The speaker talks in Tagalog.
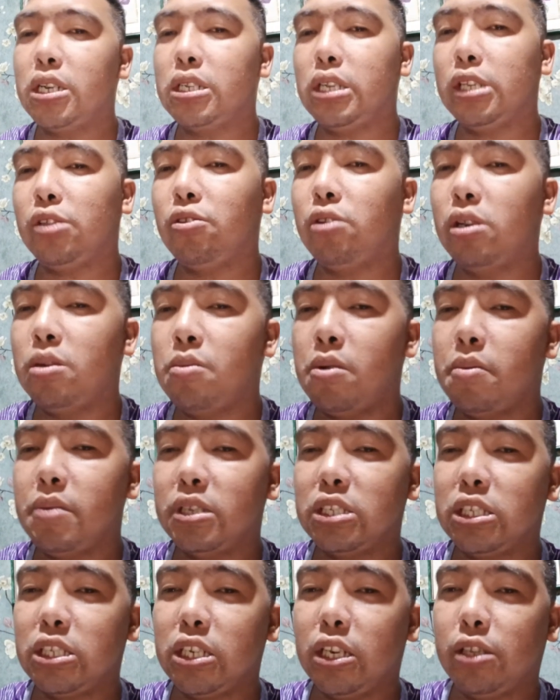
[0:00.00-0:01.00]
mag, ito naman
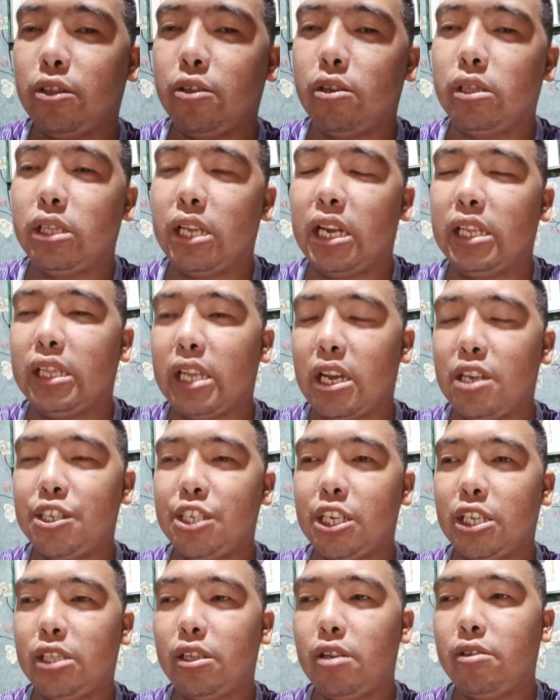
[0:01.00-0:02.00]
mag shoutout nga
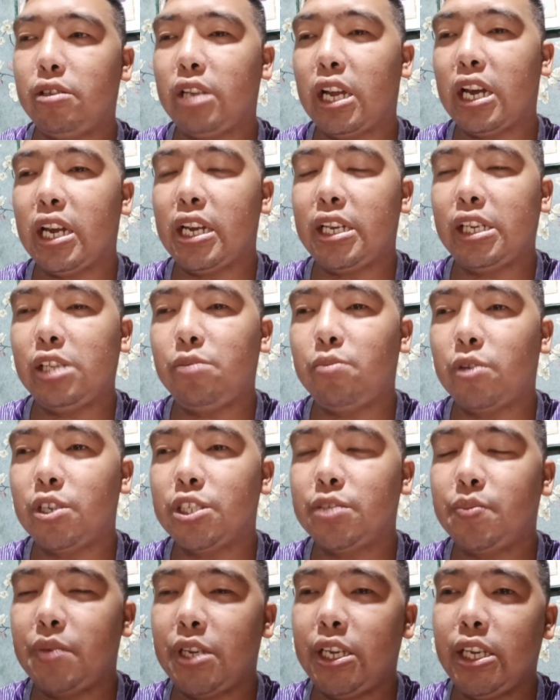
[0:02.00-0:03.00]
tayo. Shoutout nga kay Read
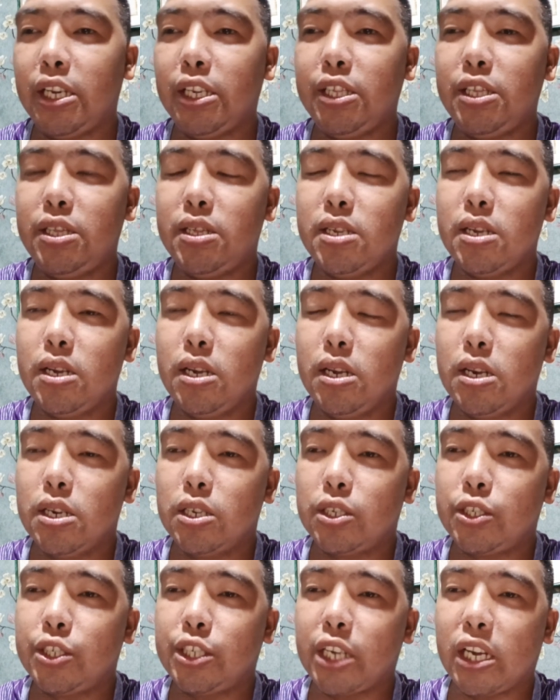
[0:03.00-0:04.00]
for Speed.
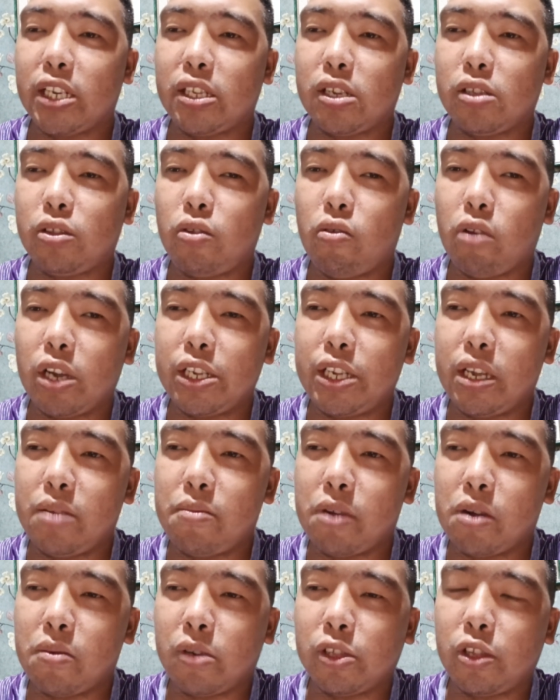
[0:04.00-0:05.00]
Shoutout nung kay
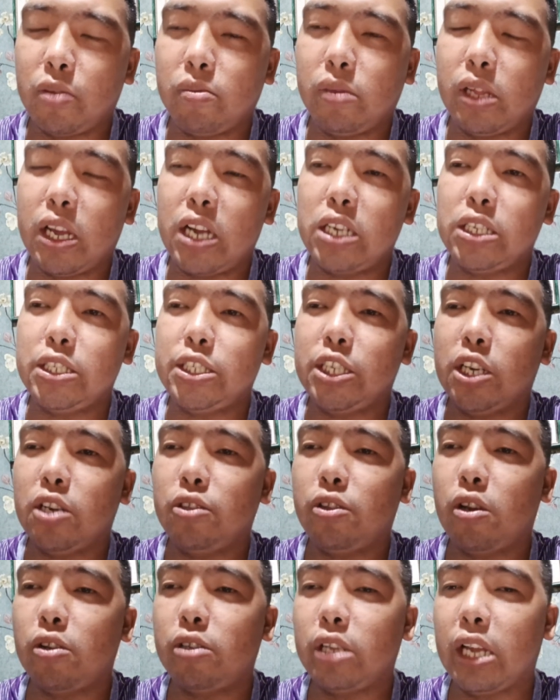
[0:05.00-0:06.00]
Jerma Moto Vlog.
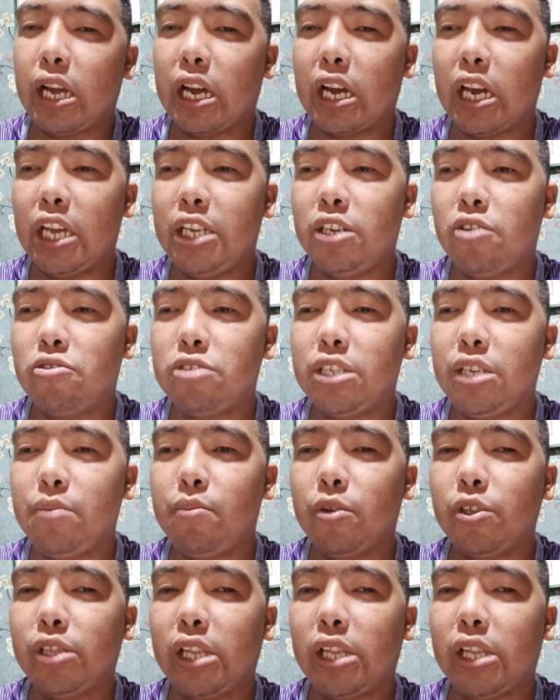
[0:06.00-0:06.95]
Shoutout nga kay Nosy